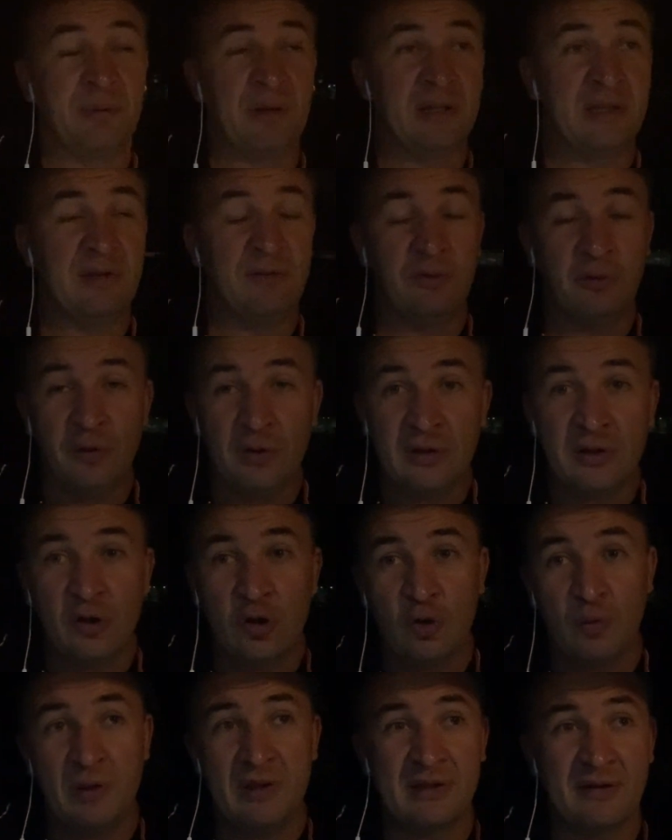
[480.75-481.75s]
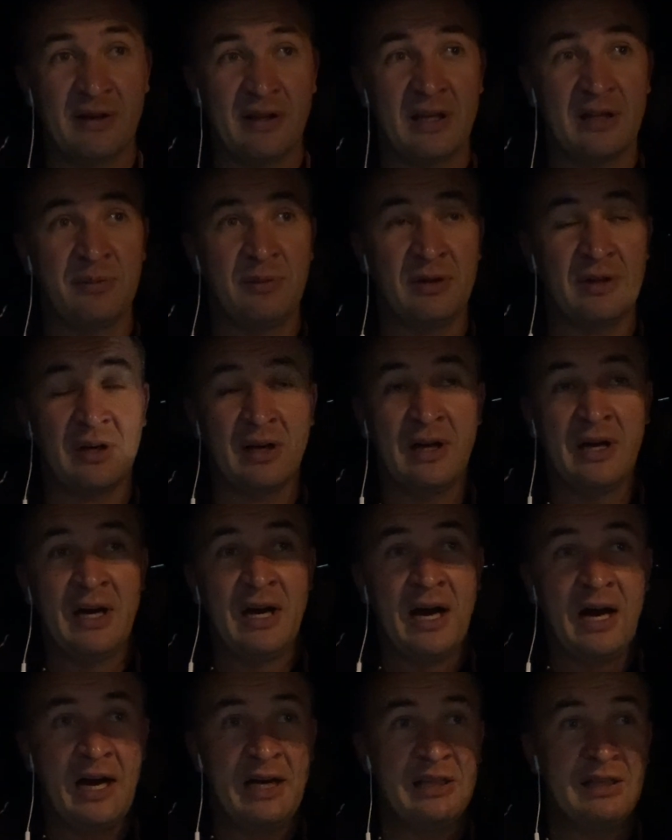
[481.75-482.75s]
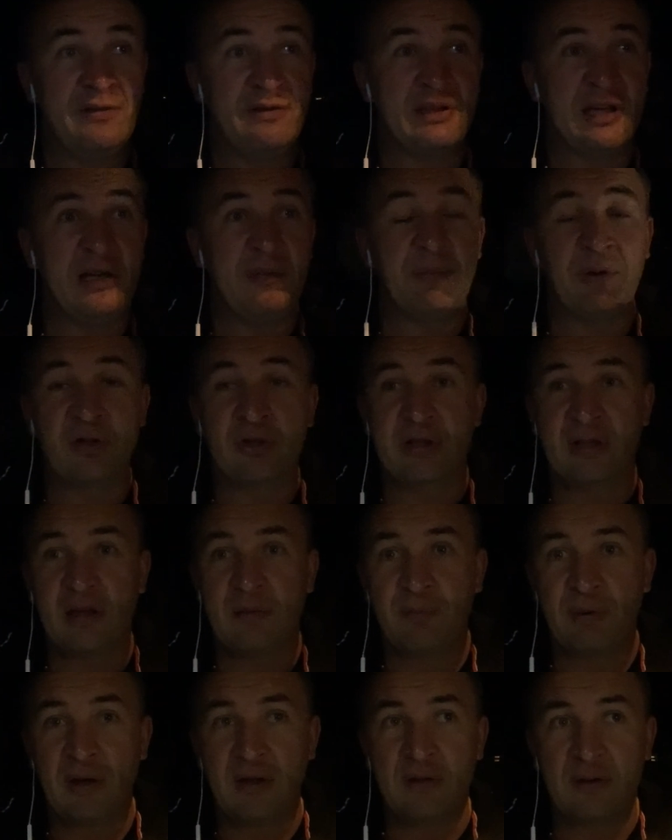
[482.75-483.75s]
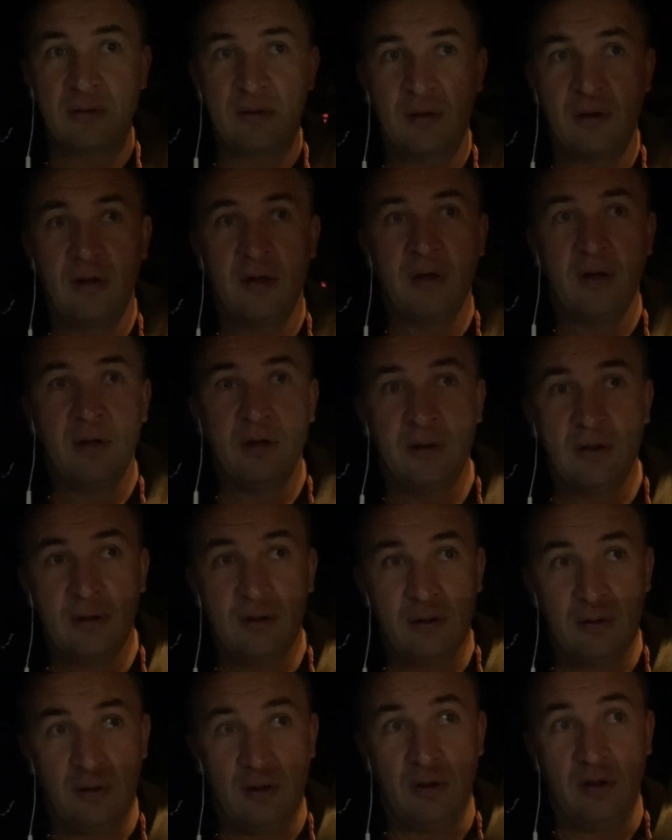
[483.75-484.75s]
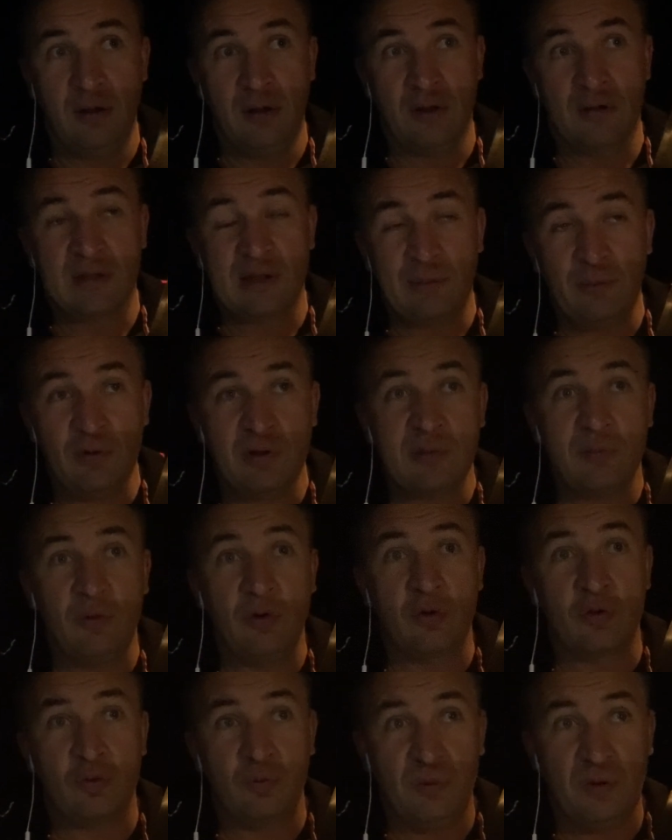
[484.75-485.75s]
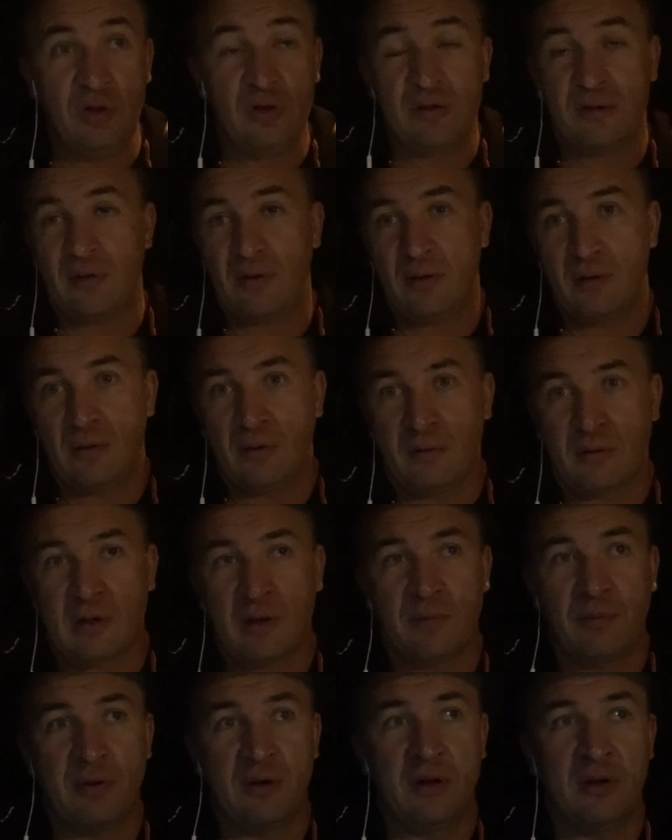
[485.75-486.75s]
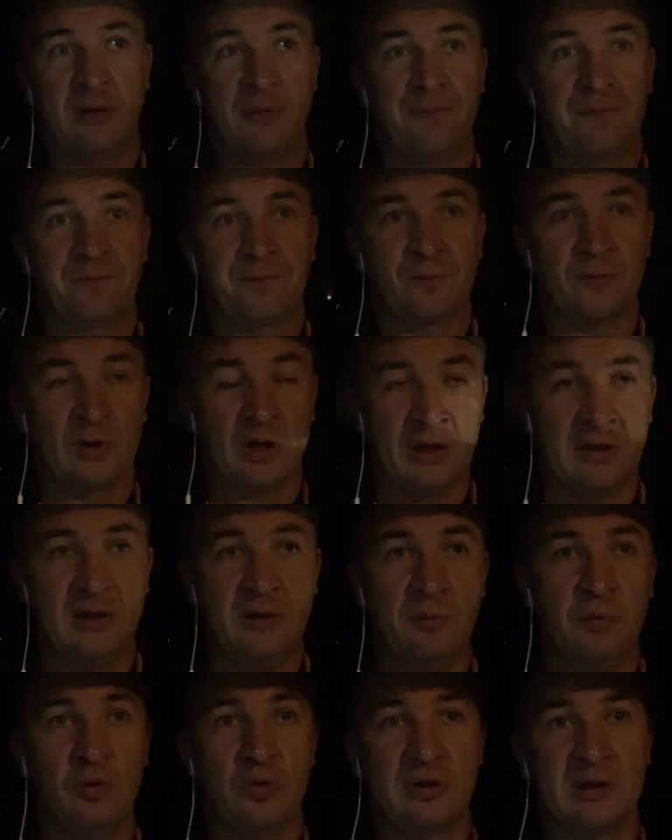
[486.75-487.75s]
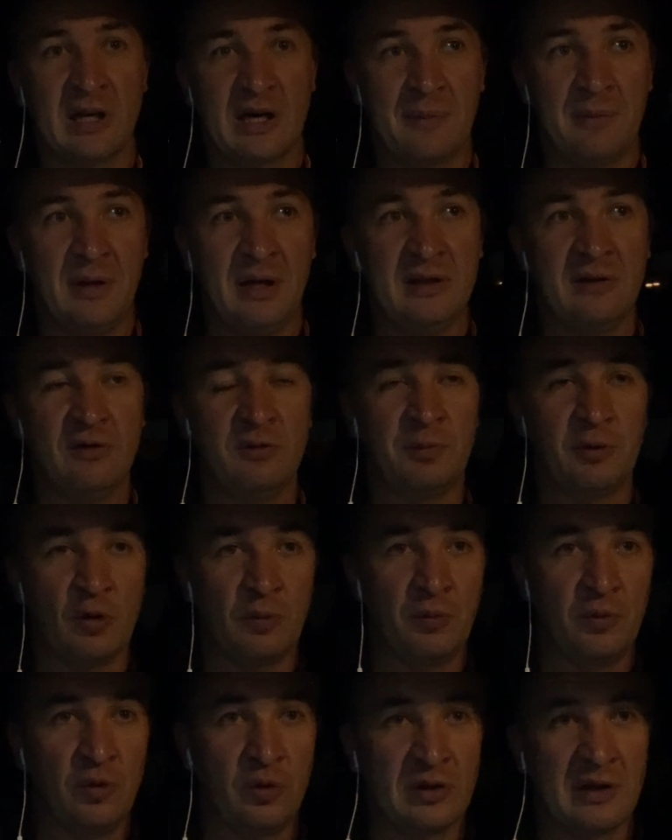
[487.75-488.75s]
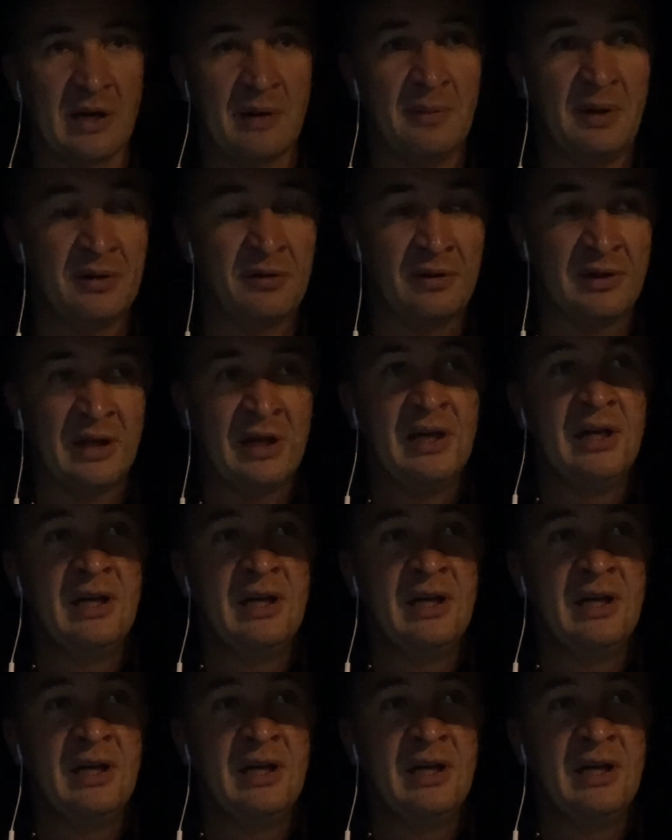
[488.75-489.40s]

по 90 тысяч рублей за квадрат метр, а они взяли по 65. И, само собой, разумеется, как бы они будут зарабатывать, потом будут зарабатывать